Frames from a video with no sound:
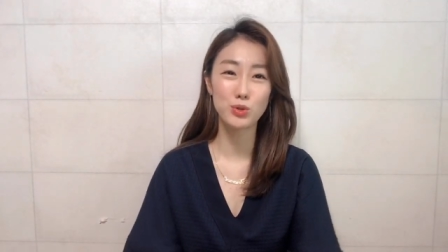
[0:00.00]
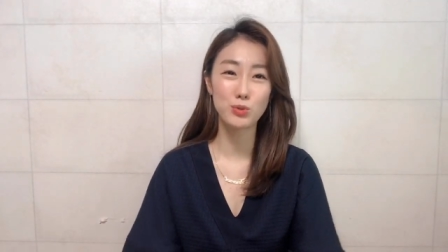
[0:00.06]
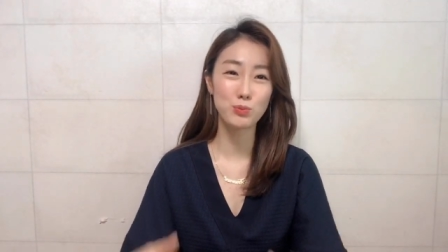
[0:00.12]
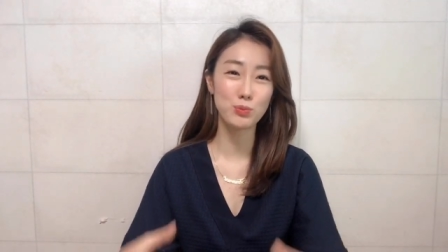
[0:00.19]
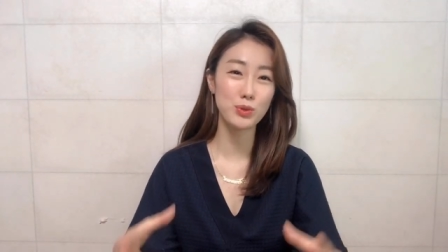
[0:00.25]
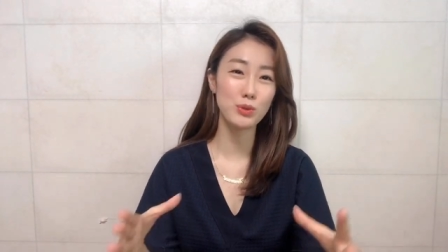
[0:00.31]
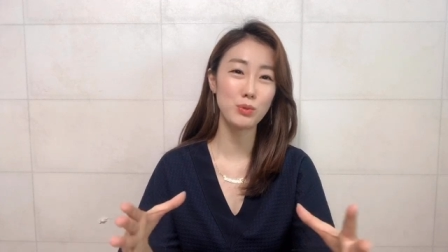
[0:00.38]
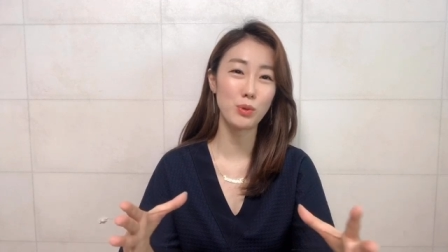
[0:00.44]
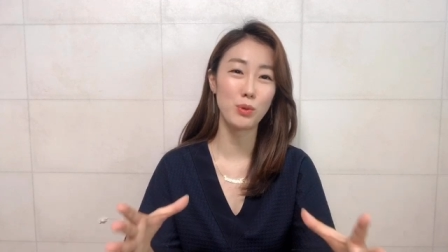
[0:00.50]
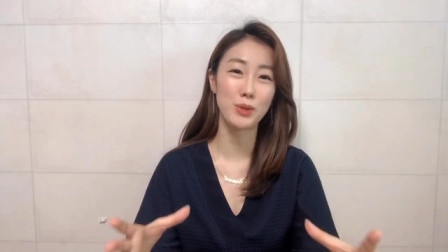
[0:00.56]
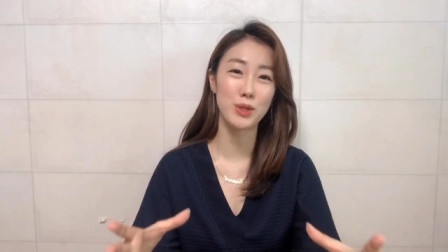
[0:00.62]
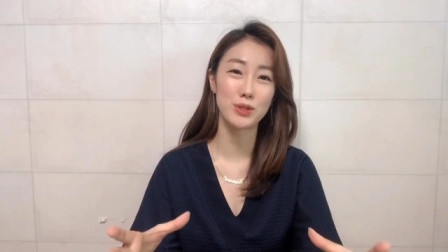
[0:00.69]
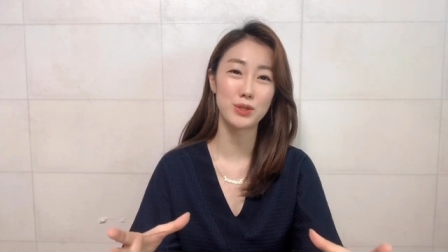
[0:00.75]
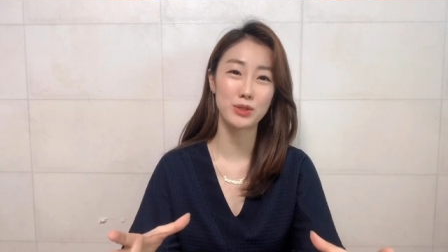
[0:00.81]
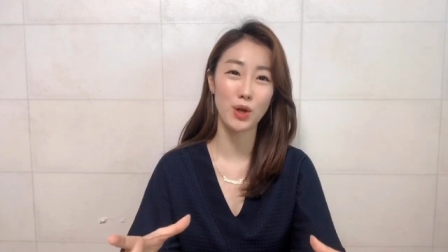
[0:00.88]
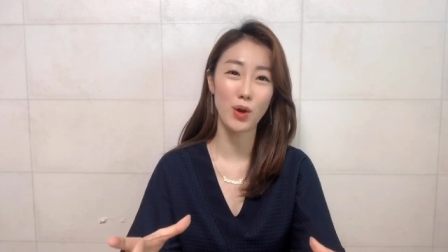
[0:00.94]
숲을
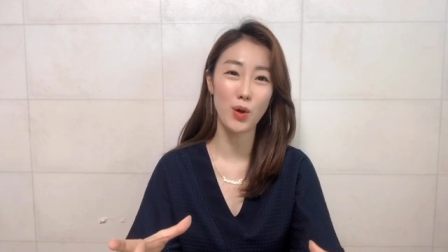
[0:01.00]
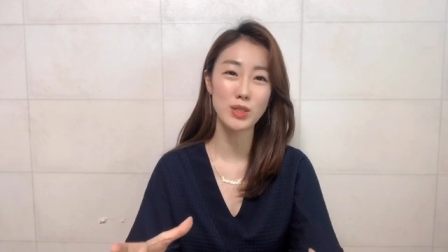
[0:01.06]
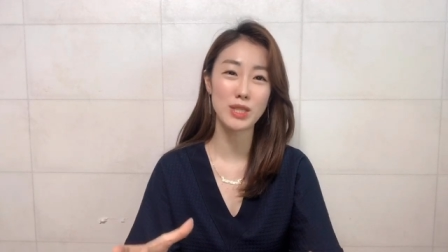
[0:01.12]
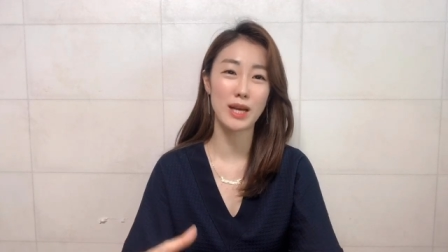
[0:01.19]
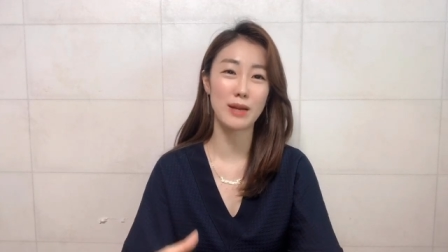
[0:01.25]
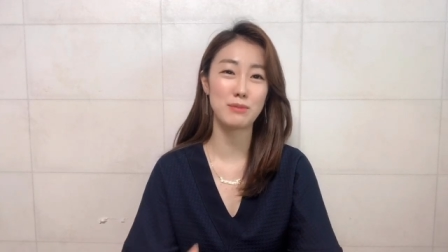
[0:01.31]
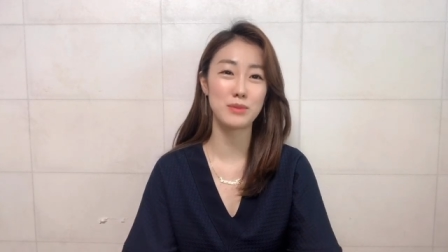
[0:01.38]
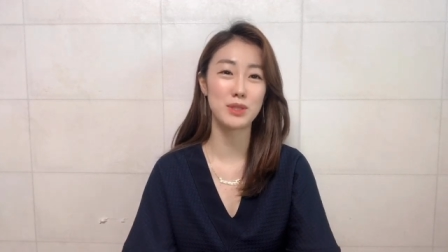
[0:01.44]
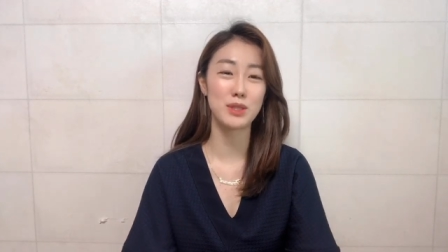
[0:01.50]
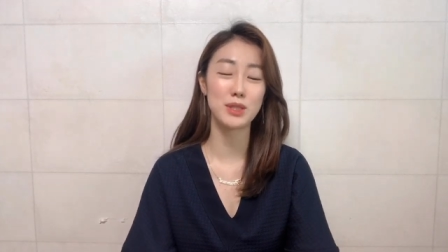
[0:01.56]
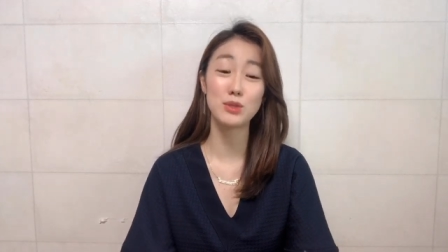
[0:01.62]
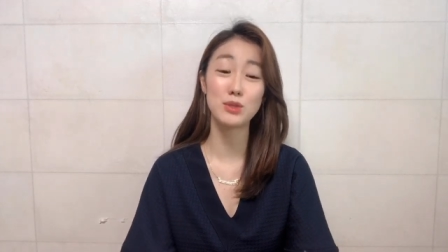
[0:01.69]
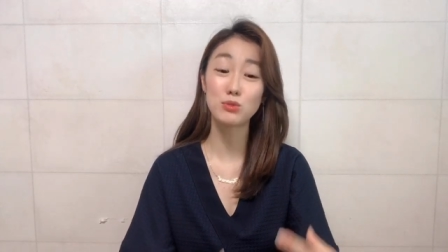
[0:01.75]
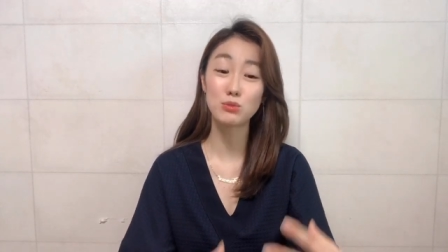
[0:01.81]
보면서 잠시